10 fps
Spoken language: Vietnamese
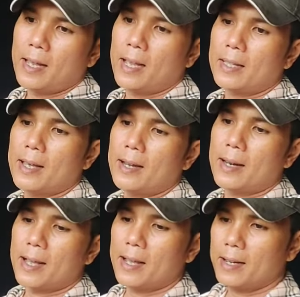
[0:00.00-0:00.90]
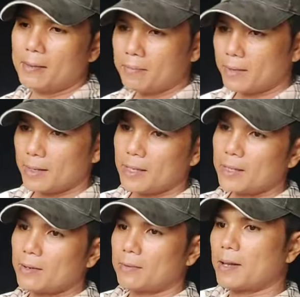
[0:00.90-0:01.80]
hai thân là 25 đo
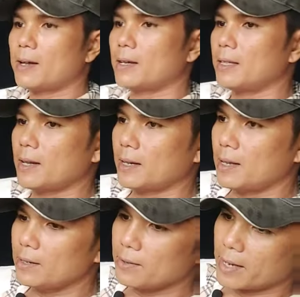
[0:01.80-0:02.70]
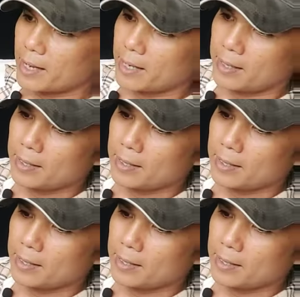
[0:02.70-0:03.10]
thân tùng đo cái thân lớn luôn này